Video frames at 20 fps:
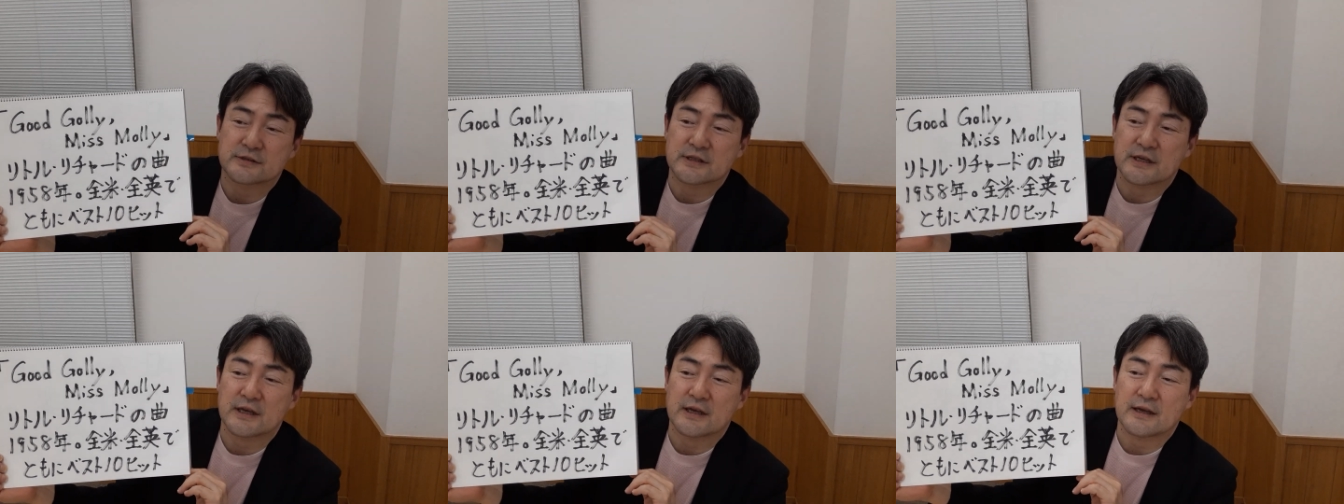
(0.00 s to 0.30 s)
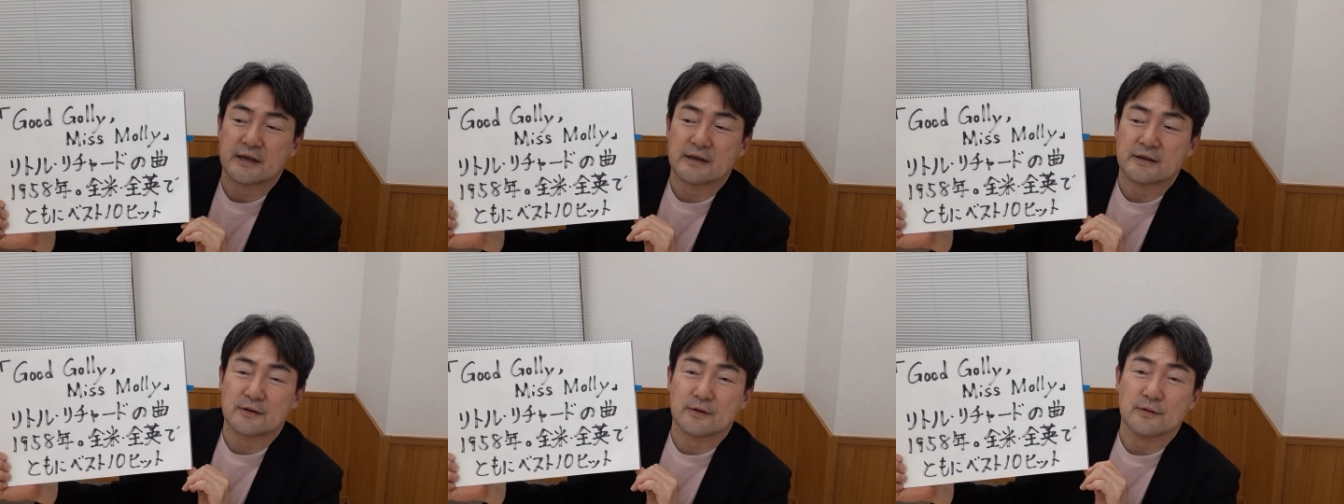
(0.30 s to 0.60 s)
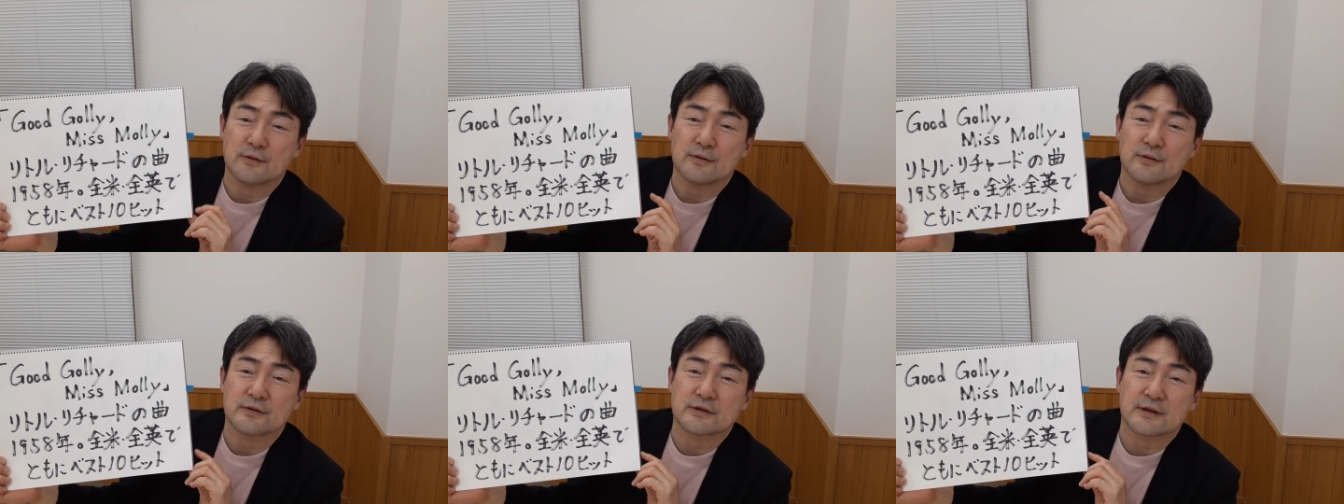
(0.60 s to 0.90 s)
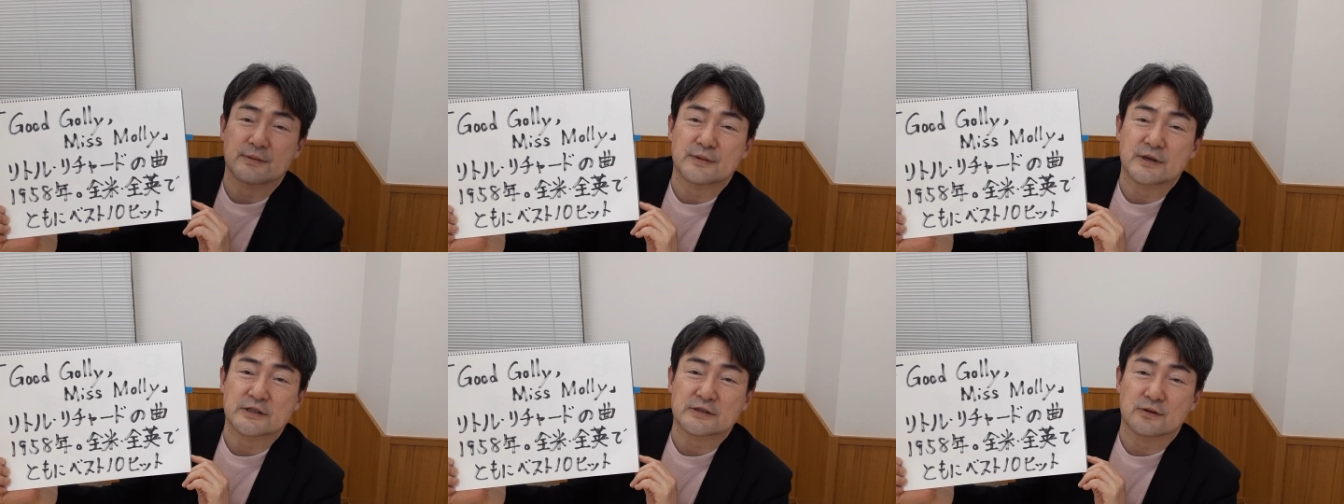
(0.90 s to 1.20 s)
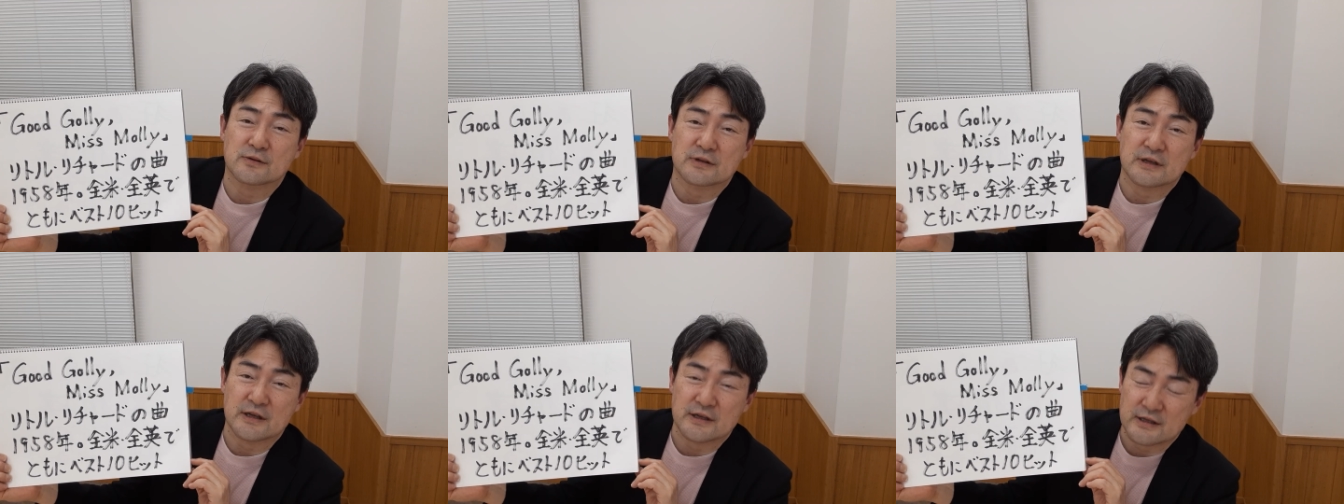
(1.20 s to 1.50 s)
全英両方で
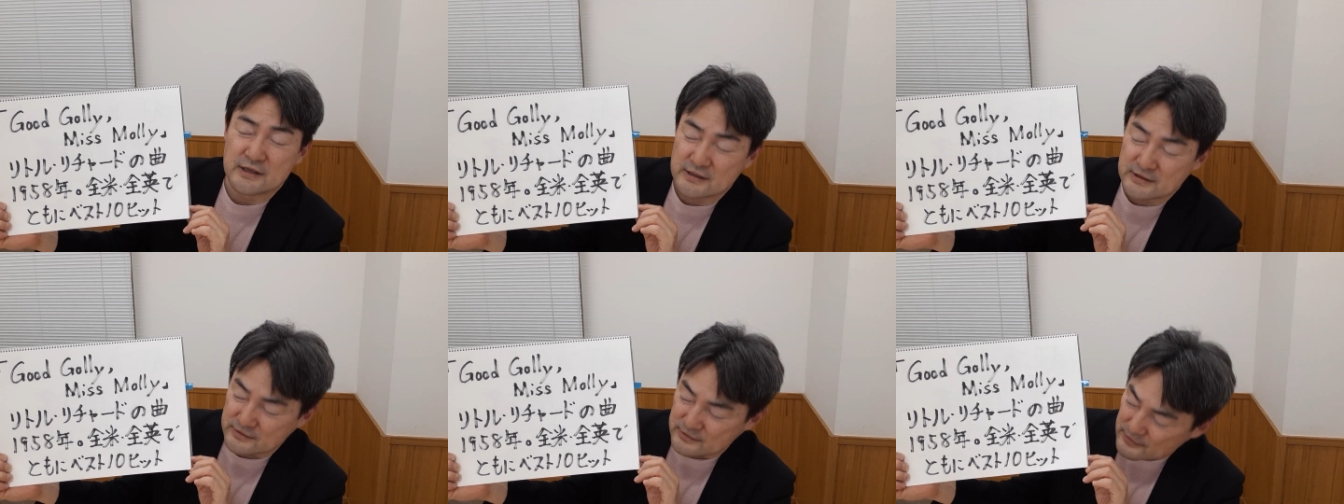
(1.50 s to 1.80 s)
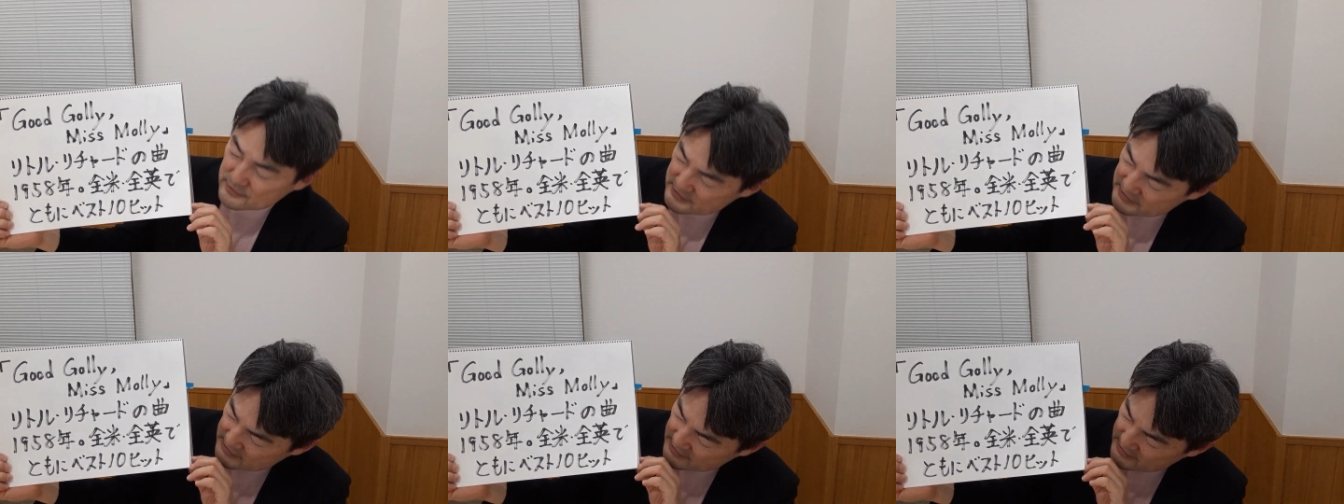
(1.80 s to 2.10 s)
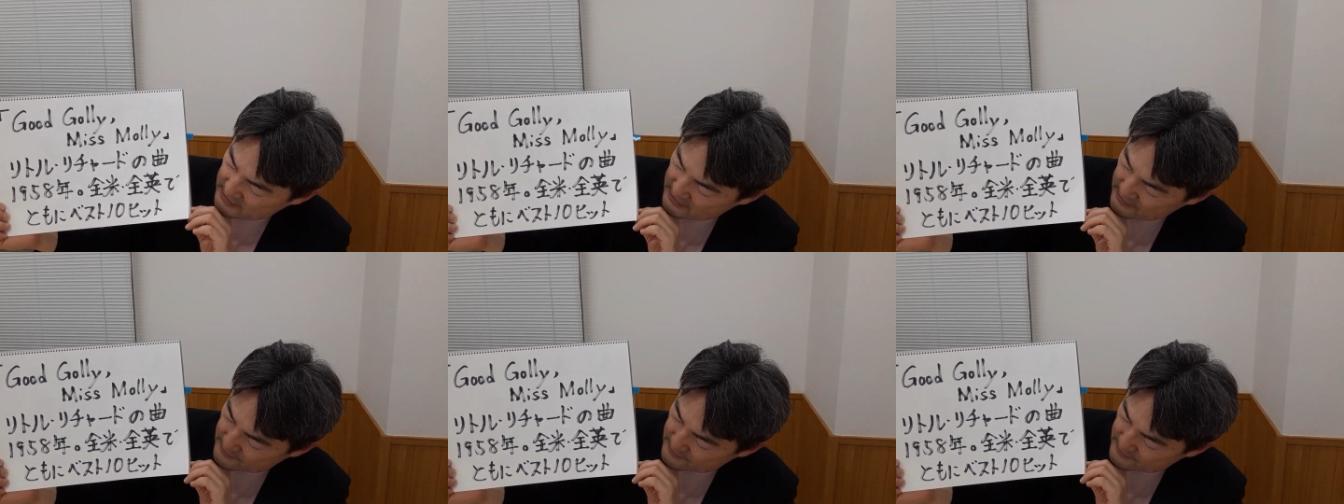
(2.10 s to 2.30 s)
ベスト10ヒットになって